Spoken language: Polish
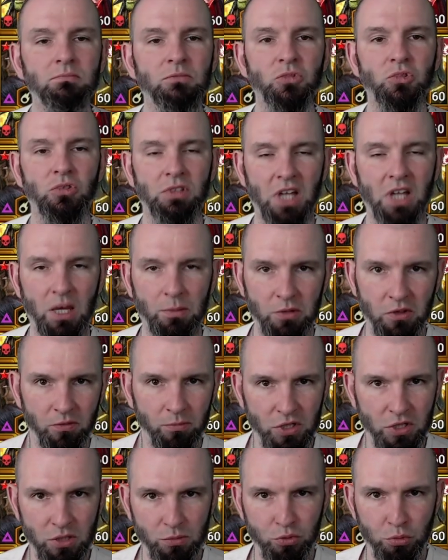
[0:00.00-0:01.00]
to najpierw
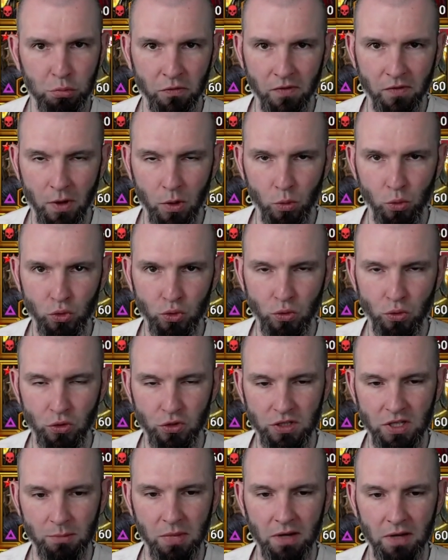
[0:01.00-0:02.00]
będzie próbował usunąć
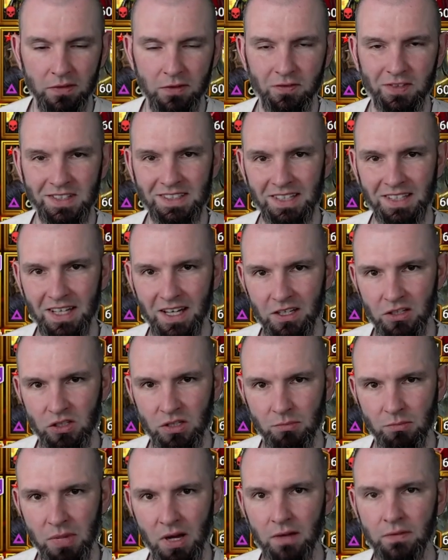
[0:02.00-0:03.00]
te buffy, więc każdy
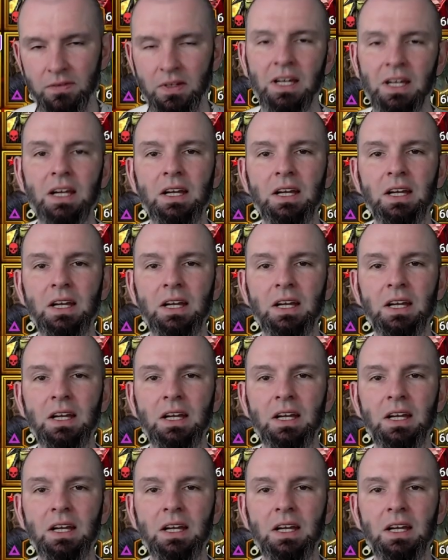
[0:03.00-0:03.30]
buff